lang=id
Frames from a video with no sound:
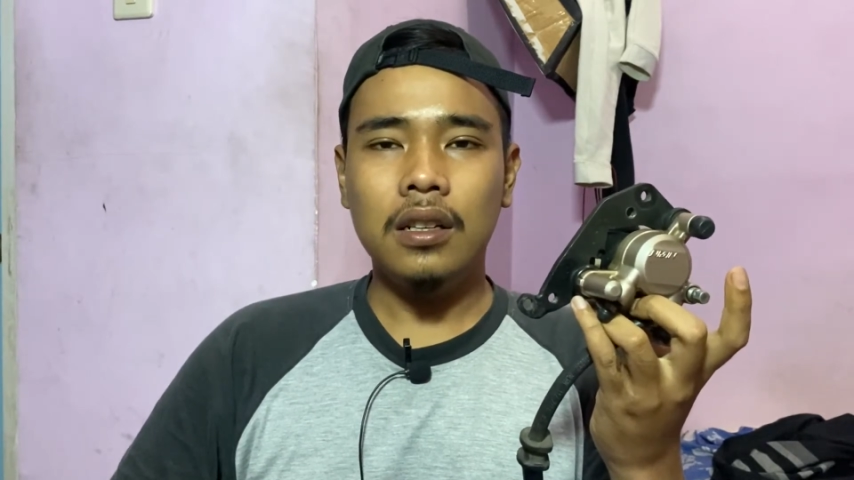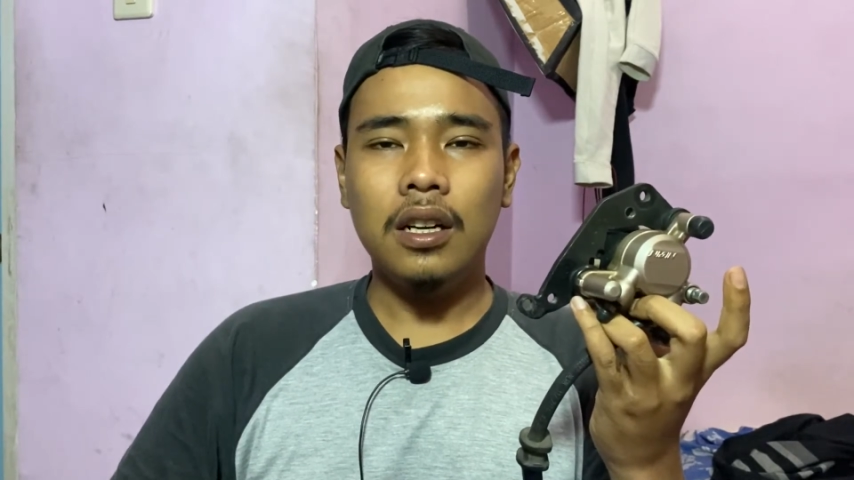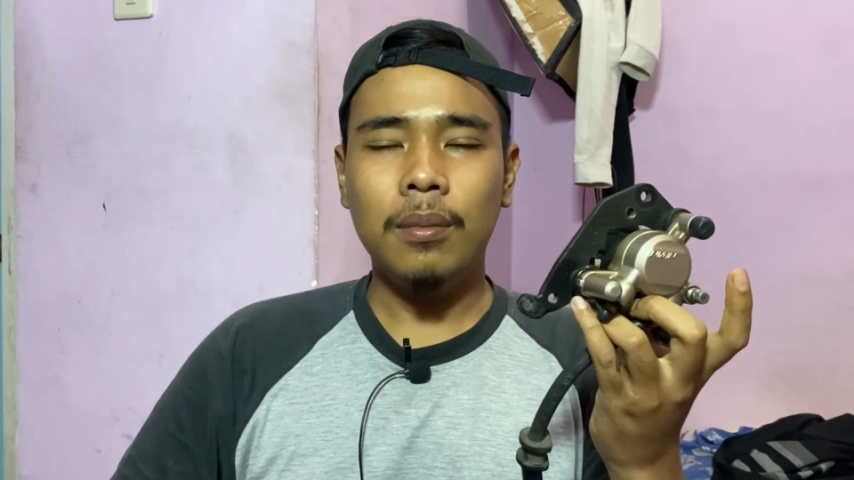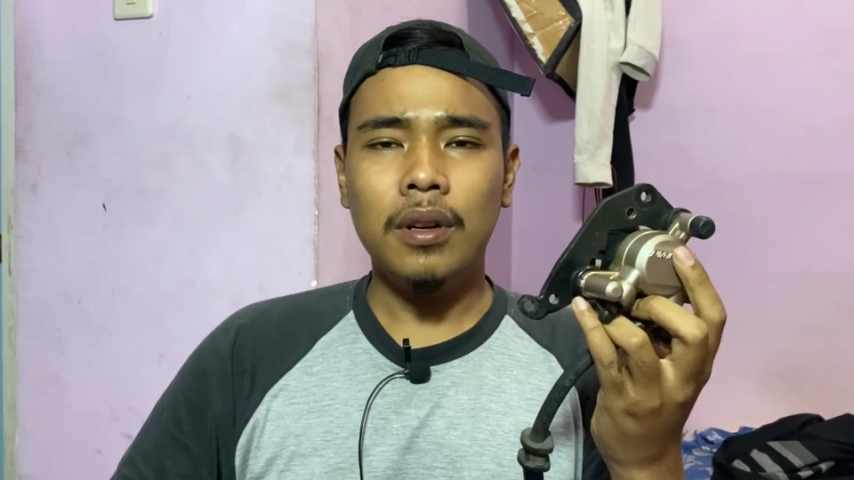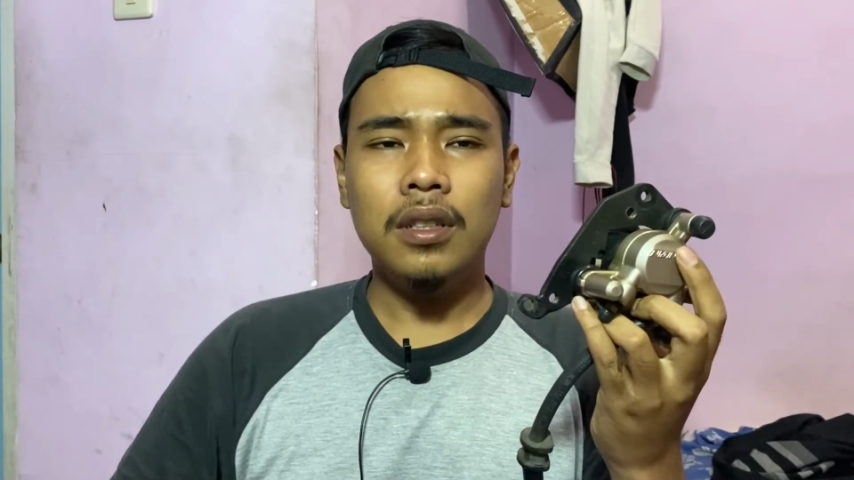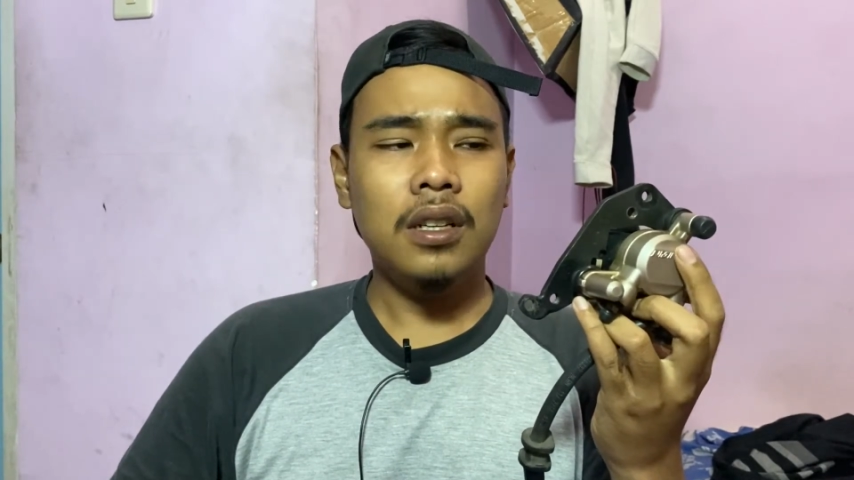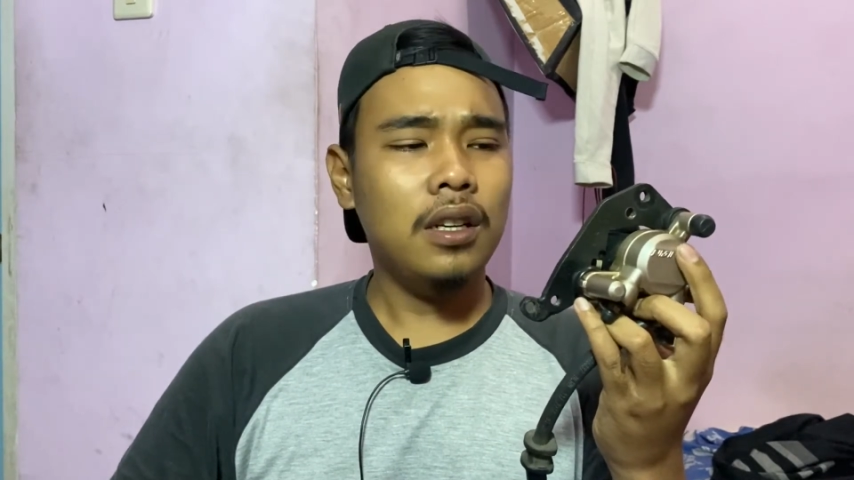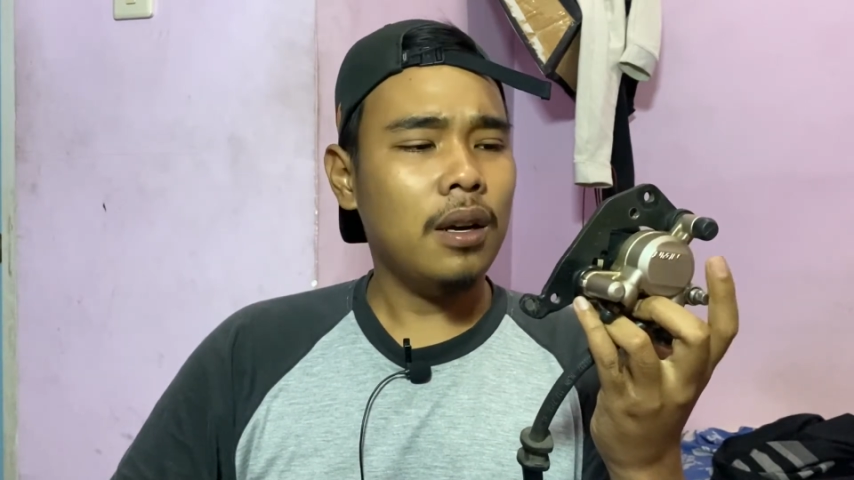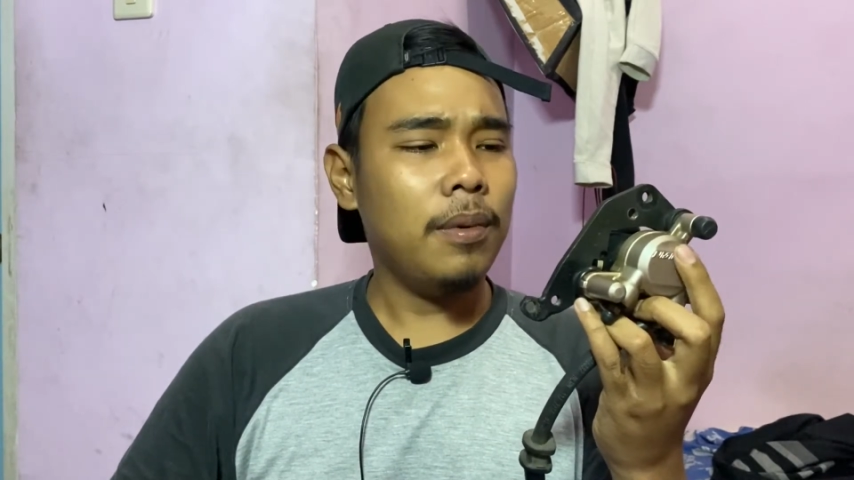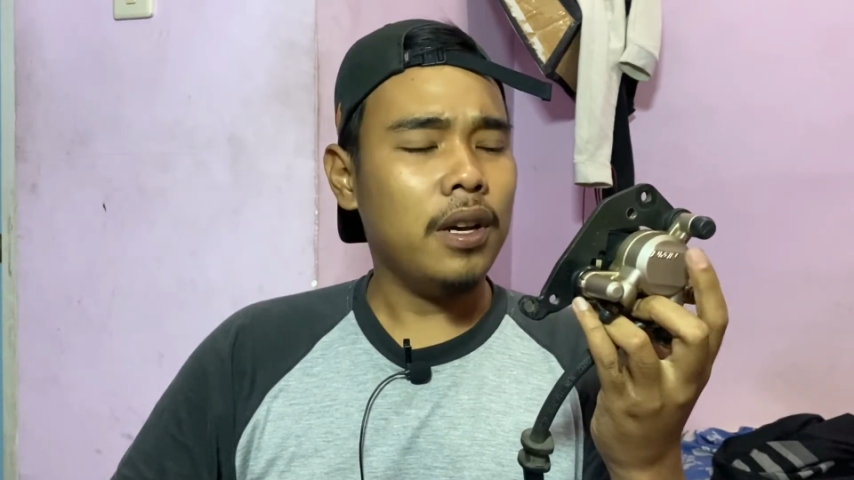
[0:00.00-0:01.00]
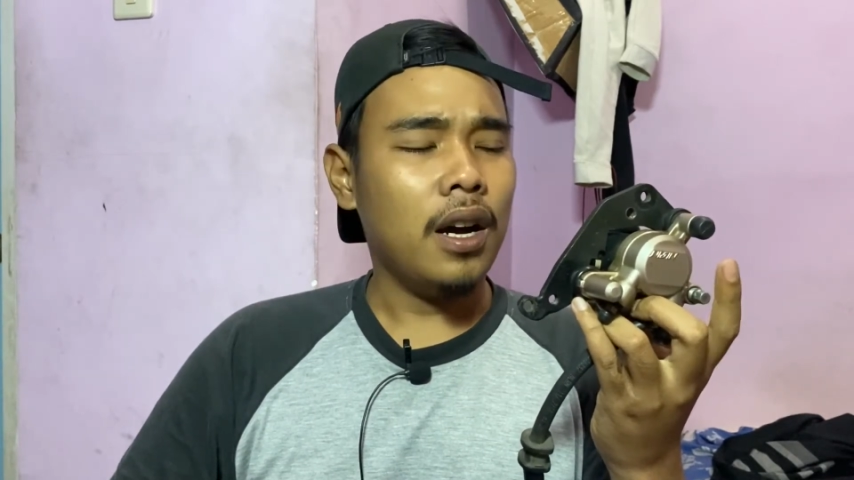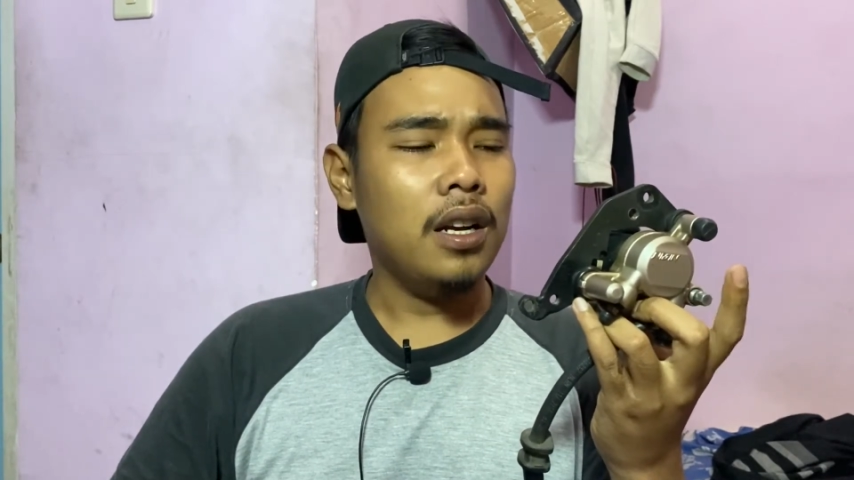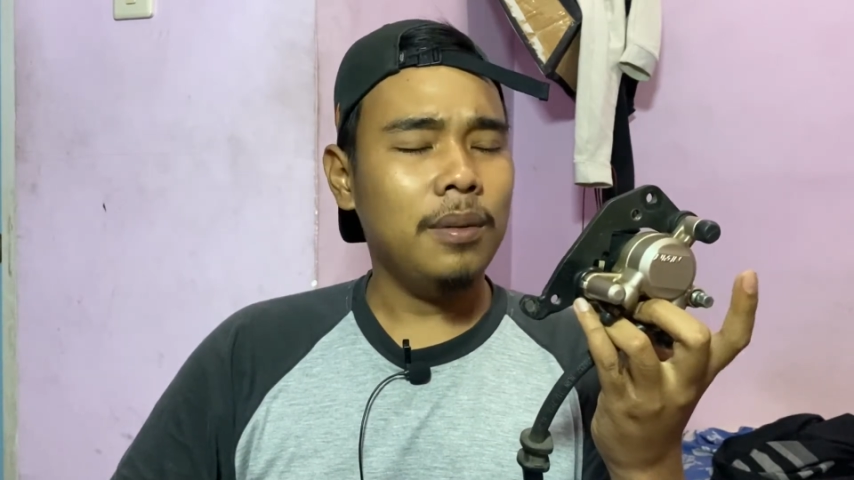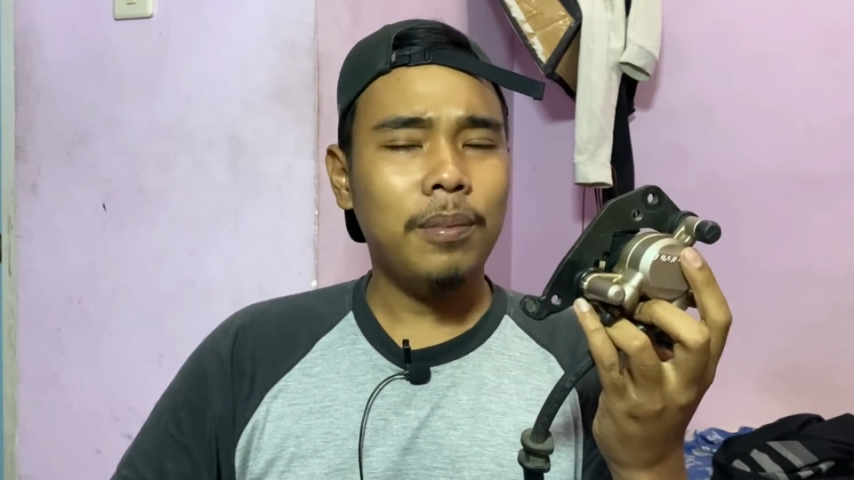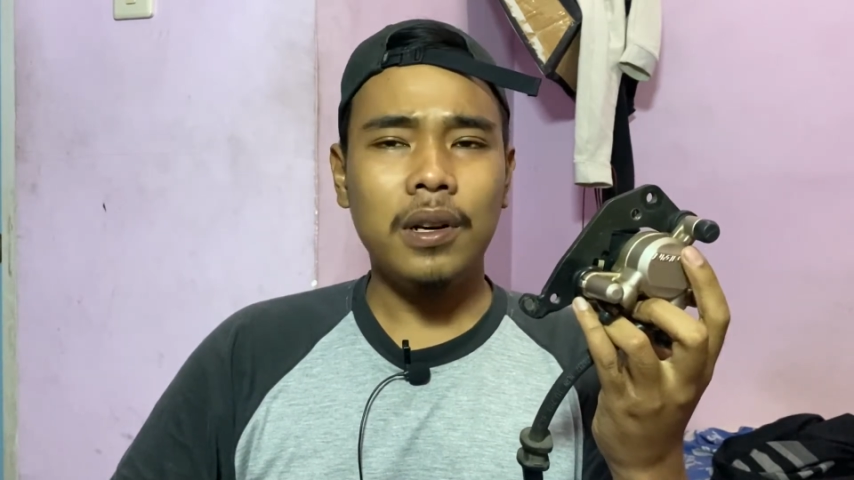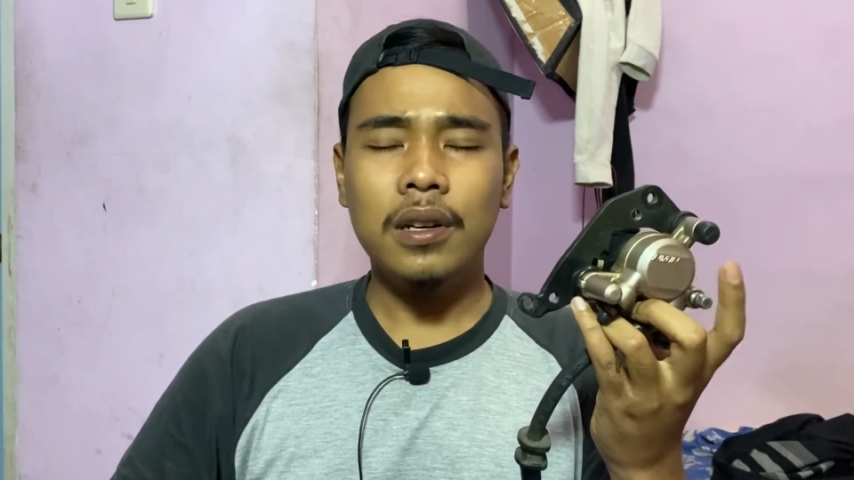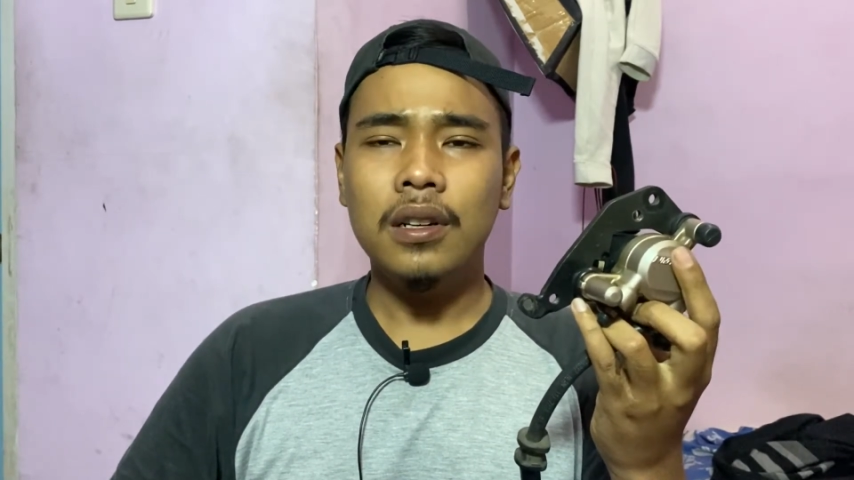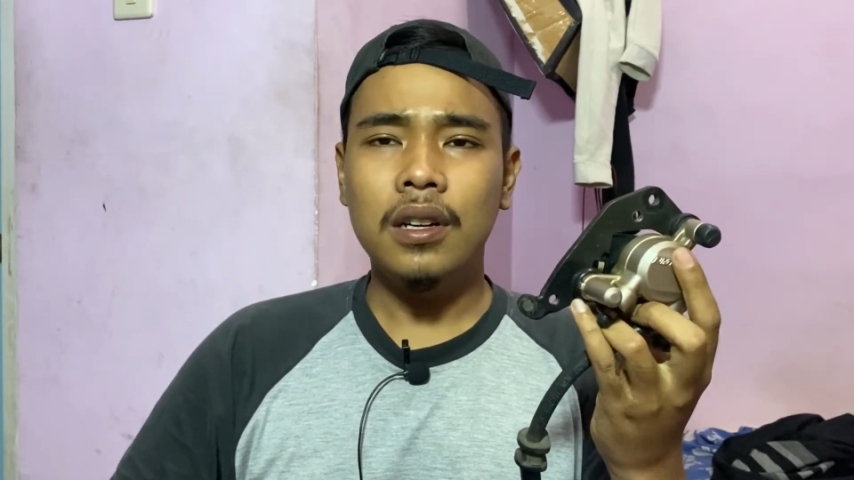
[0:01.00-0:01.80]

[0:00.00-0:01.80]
namanya nih apa ya kaliper